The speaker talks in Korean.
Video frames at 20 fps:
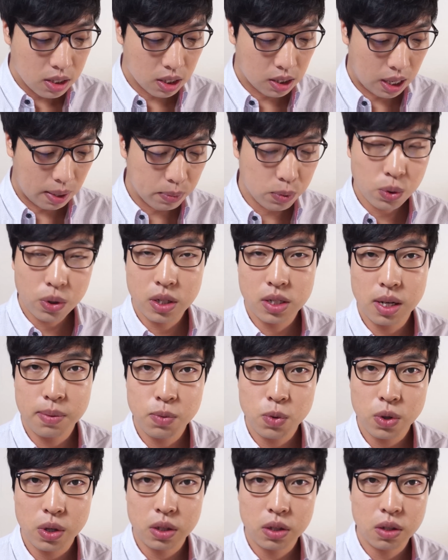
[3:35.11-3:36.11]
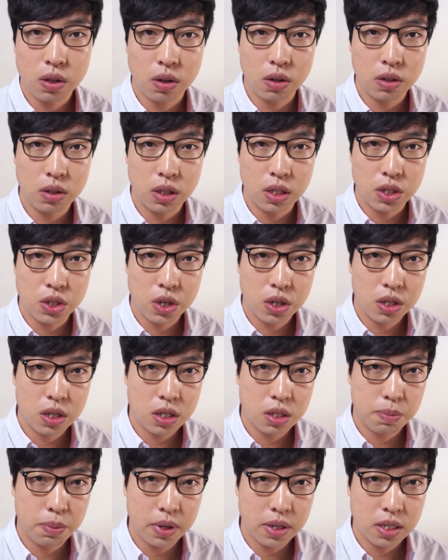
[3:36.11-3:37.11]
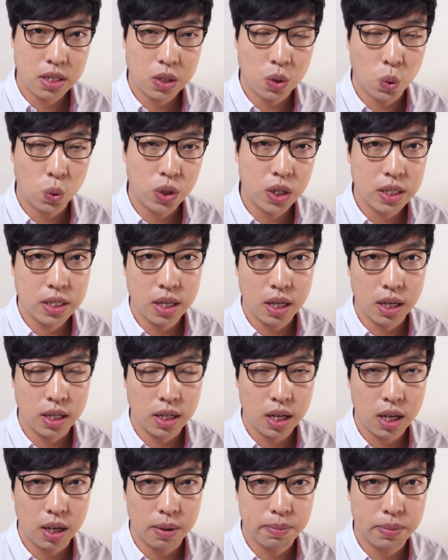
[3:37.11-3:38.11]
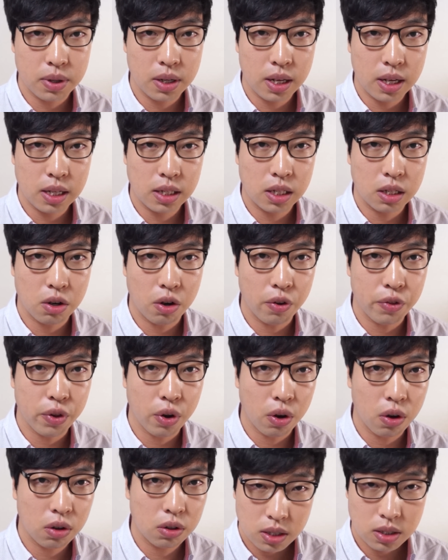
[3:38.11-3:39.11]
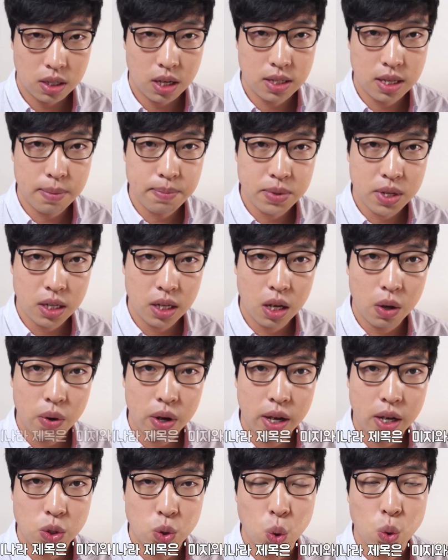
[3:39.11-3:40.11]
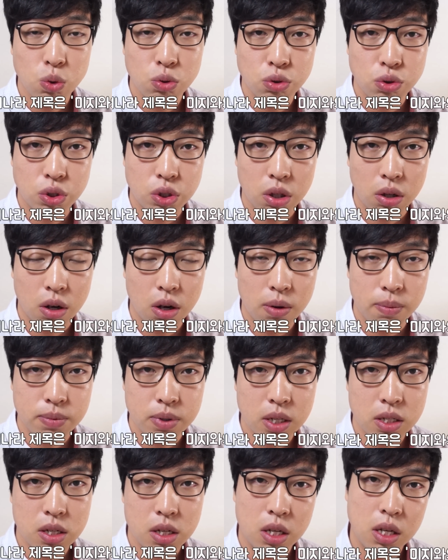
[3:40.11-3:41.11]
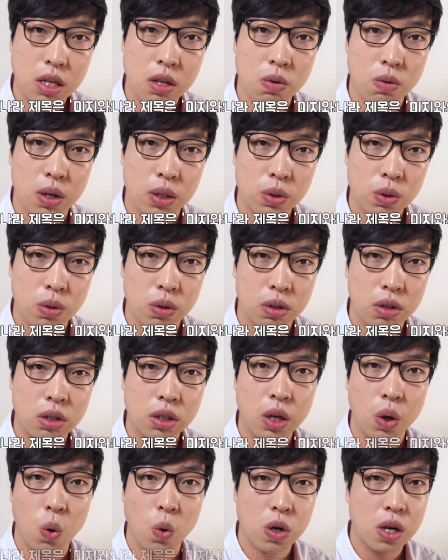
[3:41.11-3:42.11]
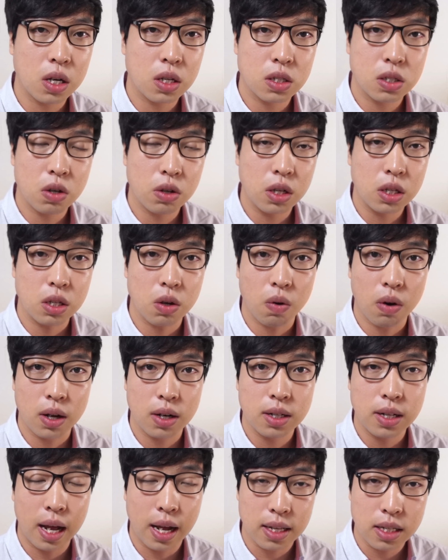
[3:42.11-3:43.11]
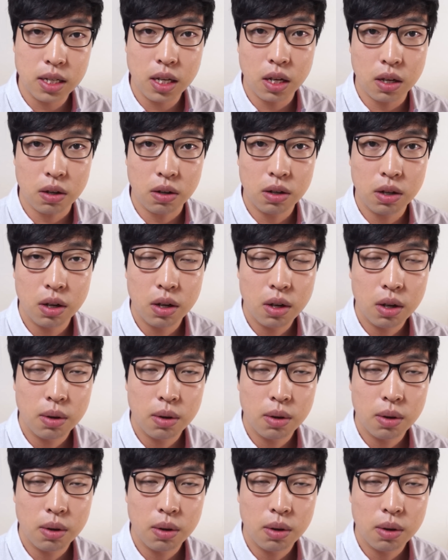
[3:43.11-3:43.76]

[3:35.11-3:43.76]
자, 감독이 참고했던 2001 스페이스 오디세이나 블레이드 러너, 제3세계와의 조우처럼 사실 이 영화도 그렇게 오락적인 영화는 아니에요.